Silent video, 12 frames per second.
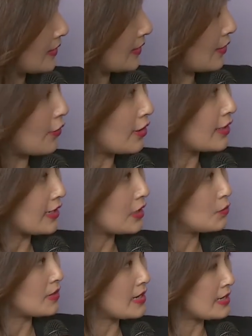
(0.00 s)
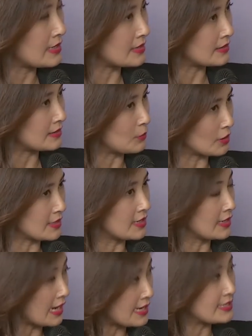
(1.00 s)
ก็เราเคยคิดว่าบล็อกเช
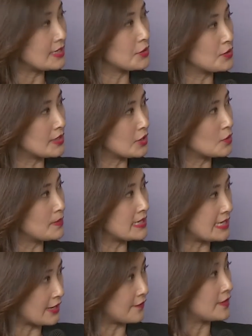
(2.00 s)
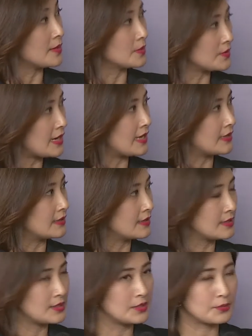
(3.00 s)
นหรือ ไอ ซี โอ เนี่ยต้องเป็น Tech Firm เท่านั้น
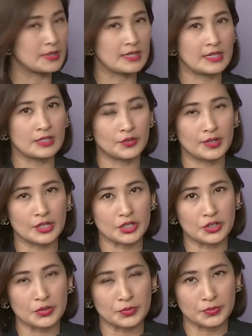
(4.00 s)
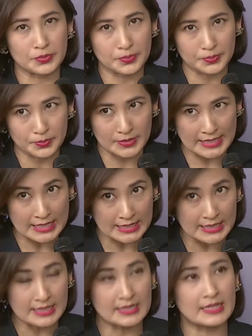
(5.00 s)
วันนี้ traditional
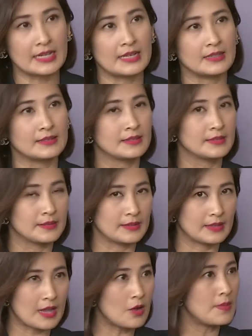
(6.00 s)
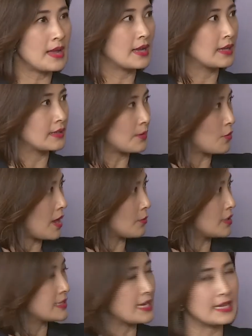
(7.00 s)
sector นะคะเข้ามาทำความ
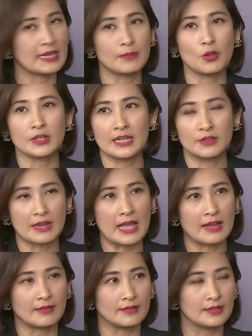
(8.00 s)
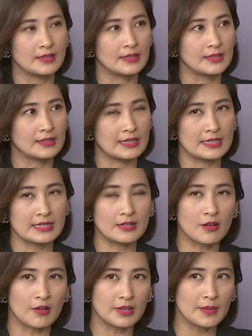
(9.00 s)
เข้าใจกันบล็อกเชนอยู่แล้วแต่ดิฉั
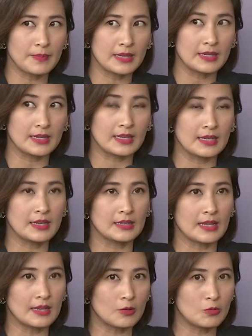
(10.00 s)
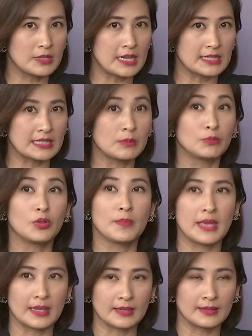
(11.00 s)
นขอเนี่ยไปลึกอีกนิดนึงถ้าคุณอยากจะ
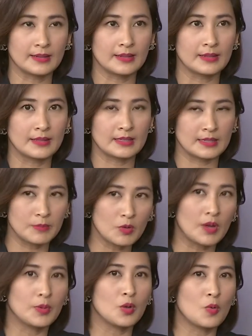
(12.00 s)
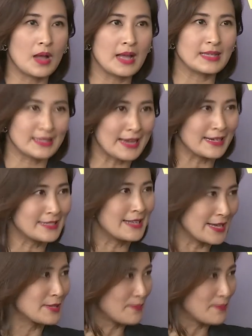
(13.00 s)
implement ดิฉันมีความคิดว่า size does